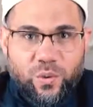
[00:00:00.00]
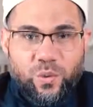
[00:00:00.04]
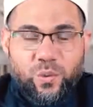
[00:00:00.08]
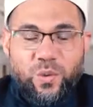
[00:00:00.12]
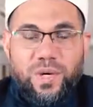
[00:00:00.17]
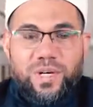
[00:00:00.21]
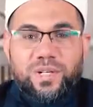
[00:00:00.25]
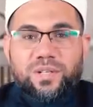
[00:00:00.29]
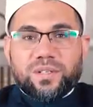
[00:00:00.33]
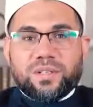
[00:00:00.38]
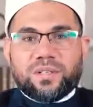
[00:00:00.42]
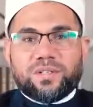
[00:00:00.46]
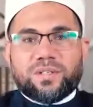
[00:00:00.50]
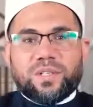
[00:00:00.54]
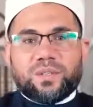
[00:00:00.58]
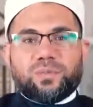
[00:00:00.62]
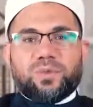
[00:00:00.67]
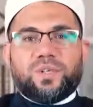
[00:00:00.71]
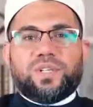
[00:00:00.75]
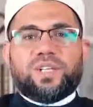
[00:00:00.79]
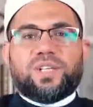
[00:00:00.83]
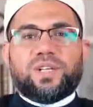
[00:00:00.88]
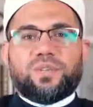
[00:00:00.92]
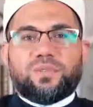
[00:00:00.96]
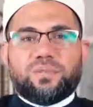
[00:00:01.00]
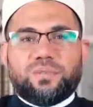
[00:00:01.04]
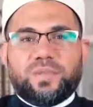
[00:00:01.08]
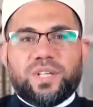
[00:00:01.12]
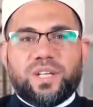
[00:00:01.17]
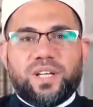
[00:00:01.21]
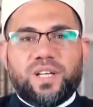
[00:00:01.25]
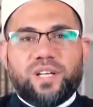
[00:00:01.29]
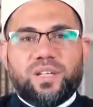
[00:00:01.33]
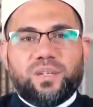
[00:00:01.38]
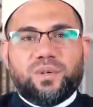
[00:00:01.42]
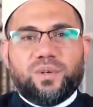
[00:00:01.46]
وقصة اليوم
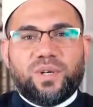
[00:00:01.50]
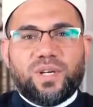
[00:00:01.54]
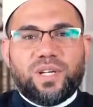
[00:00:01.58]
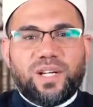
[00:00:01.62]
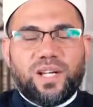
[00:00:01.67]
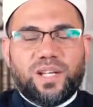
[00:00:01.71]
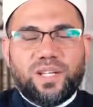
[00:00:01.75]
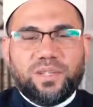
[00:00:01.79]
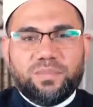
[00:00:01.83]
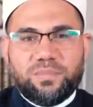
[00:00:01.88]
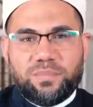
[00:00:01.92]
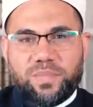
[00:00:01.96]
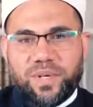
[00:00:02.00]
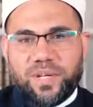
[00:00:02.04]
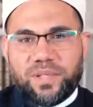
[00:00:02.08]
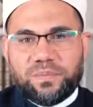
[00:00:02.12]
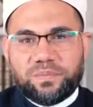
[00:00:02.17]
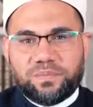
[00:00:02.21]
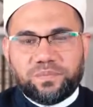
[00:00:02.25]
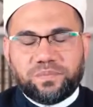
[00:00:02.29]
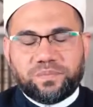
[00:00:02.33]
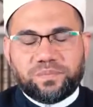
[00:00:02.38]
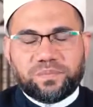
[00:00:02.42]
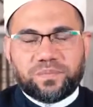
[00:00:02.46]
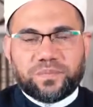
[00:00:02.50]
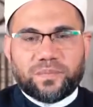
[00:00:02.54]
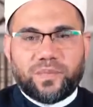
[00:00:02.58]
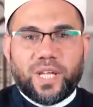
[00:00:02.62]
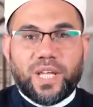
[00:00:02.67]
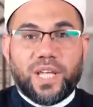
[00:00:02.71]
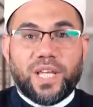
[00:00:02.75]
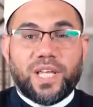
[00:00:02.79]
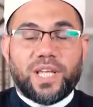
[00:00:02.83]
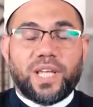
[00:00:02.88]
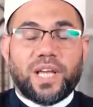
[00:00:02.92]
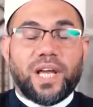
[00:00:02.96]
أيها الأحبة
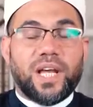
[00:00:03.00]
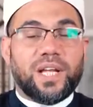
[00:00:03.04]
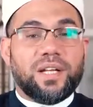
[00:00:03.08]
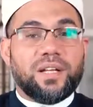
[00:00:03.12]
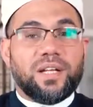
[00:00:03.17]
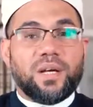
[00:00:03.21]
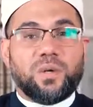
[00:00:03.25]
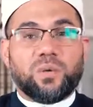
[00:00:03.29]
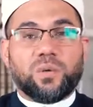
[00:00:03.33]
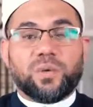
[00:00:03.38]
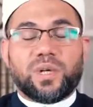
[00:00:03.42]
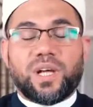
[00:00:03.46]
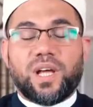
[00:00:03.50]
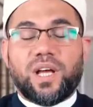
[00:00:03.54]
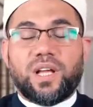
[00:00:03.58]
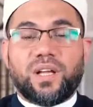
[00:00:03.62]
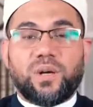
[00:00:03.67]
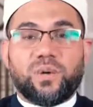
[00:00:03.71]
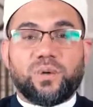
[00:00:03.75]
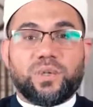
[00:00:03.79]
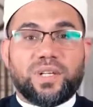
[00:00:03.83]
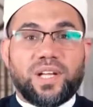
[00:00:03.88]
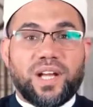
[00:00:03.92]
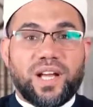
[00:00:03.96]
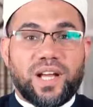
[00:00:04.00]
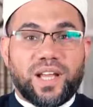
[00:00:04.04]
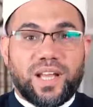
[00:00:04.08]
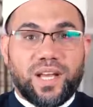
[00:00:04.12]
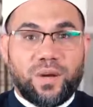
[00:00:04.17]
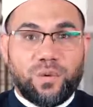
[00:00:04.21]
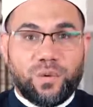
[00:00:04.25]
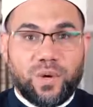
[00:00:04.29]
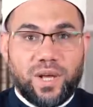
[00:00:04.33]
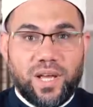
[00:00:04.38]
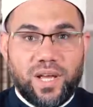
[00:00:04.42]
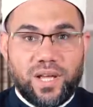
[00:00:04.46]
هي أنه كان هناك
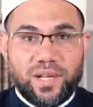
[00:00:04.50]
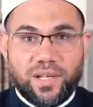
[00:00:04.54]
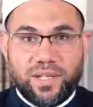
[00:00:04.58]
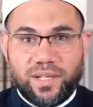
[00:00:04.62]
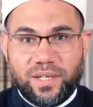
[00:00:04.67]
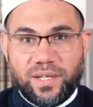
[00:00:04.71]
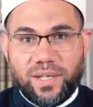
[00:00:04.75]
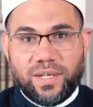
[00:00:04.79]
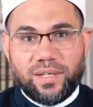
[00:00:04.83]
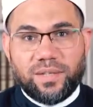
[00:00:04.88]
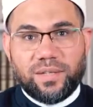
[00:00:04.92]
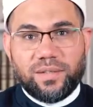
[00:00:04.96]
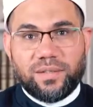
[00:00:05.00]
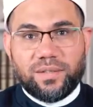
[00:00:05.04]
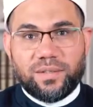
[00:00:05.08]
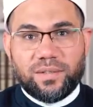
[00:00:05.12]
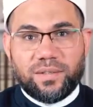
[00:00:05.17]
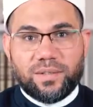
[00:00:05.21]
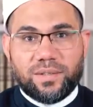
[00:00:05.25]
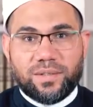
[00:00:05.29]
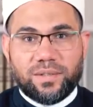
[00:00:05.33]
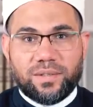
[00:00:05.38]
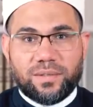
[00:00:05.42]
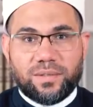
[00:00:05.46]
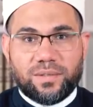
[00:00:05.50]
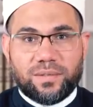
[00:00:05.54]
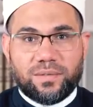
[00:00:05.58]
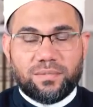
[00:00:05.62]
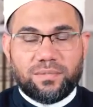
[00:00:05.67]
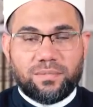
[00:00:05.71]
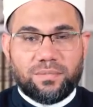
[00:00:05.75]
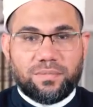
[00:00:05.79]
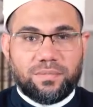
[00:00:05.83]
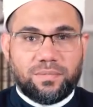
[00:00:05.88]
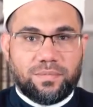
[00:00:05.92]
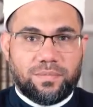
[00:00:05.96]
واليا
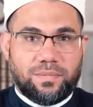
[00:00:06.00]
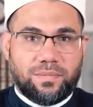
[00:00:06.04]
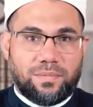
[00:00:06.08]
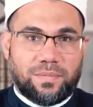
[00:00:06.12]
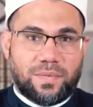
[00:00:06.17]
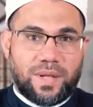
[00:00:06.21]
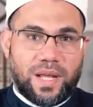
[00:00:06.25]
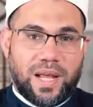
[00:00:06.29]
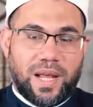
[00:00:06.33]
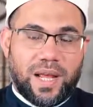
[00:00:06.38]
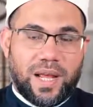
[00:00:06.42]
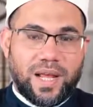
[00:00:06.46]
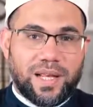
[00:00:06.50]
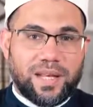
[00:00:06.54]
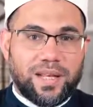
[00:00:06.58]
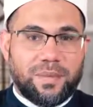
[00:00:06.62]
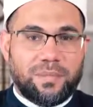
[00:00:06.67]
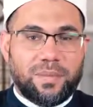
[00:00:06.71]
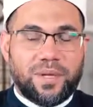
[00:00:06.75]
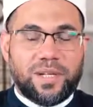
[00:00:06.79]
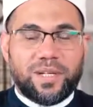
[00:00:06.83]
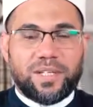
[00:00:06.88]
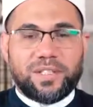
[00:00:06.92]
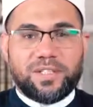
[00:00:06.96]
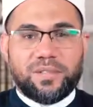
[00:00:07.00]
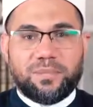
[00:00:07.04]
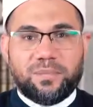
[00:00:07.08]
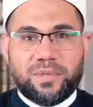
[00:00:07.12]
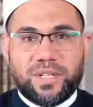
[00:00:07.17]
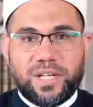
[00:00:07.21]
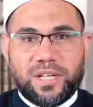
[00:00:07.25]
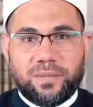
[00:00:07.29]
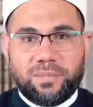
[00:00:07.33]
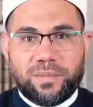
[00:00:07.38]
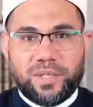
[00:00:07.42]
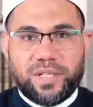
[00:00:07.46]
على بلد
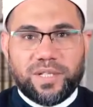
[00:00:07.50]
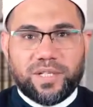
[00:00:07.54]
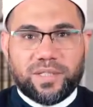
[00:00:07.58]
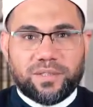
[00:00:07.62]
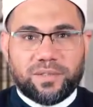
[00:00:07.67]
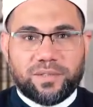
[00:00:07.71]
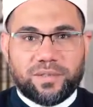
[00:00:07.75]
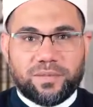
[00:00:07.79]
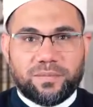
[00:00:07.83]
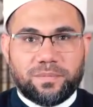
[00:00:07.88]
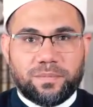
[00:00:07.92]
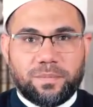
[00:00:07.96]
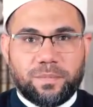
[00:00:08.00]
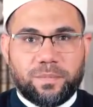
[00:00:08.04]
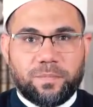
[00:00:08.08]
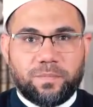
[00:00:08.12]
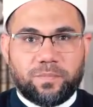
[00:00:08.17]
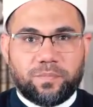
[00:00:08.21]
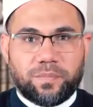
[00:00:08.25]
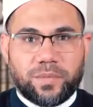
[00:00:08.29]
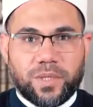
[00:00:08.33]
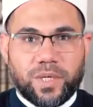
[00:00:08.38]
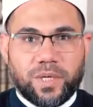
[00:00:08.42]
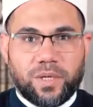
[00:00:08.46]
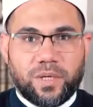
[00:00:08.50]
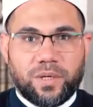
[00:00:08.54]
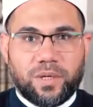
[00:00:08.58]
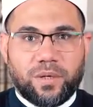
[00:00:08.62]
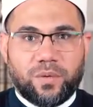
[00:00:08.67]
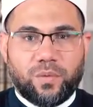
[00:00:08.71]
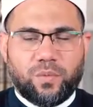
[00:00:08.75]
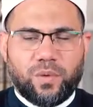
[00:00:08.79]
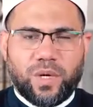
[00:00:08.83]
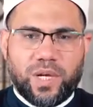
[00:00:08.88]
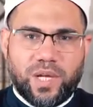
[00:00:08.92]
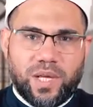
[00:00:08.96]
من البلاد
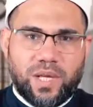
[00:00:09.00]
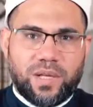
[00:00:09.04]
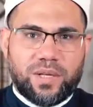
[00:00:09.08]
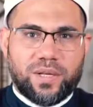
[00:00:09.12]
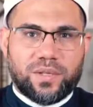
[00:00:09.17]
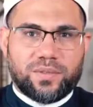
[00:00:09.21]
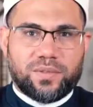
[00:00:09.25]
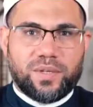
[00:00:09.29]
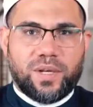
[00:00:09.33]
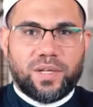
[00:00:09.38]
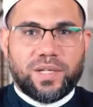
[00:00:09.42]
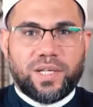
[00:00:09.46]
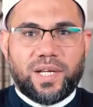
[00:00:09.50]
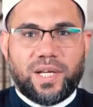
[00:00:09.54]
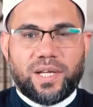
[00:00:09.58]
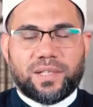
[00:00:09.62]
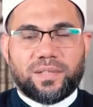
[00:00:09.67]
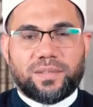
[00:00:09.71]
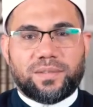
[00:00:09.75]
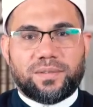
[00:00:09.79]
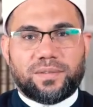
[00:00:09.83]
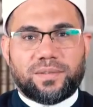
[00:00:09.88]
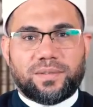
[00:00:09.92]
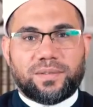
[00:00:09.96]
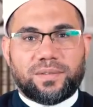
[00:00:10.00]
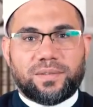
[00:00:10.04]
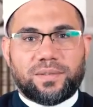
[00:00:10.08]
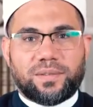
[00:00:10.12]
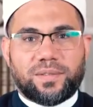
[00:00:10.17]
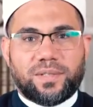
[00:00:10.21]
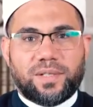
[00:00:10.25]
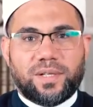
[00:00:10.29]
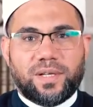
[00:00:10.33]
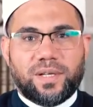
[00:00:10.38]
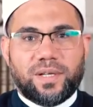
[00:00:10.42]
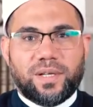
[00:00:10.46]
وكان صالحا
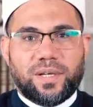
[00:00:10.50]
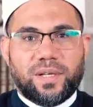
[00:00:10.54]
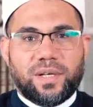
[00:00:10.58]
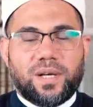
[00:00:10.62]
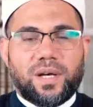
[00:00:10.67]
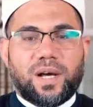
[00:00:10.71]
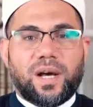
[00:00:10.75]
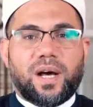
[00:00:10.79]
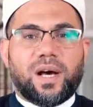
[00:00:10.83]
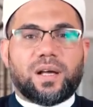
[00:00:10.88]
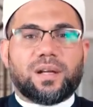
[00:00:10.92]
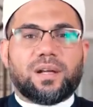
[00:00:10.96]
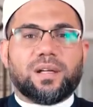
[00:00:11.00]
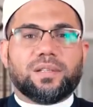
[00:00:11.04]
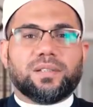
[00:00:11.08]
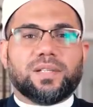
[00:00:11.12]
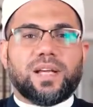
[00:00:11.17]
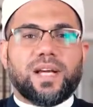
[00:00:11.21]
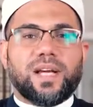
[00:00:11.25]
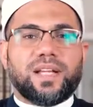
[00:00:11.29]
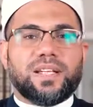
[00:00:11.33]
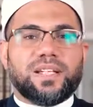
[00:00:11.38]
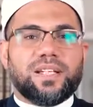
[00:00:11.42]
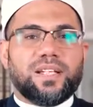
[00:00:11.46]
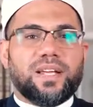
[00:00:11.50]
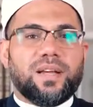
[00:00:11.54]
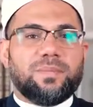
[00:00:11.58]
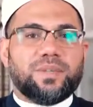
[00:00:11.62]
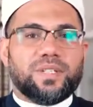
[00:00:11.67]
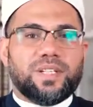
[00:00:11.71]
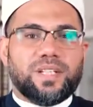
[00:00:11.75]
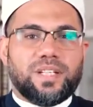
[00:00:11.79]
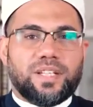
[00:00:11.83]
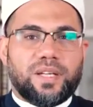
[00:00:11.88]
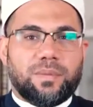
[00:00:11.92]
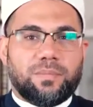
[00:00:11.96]
أراد أن
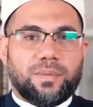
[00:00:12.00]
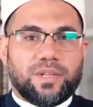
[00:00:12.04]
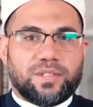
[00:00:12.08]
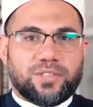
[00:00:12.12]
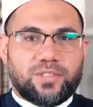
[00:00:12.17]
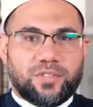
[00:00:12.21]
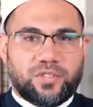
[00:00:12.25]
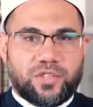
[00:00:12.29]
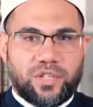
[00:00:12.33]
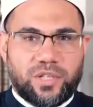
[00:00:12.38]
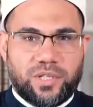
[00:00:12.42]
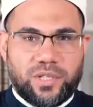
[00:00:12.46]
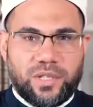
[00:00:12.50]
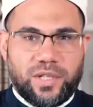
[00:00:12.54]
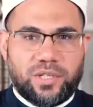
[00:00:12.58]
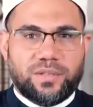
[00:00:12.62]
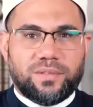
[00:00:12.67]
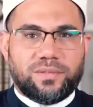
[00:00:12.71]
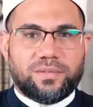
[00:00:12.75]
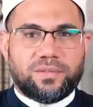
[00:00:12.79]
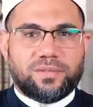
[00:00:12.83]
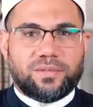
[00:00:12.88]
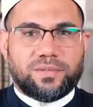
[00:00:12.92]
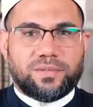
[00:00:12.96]
يبني مسجدا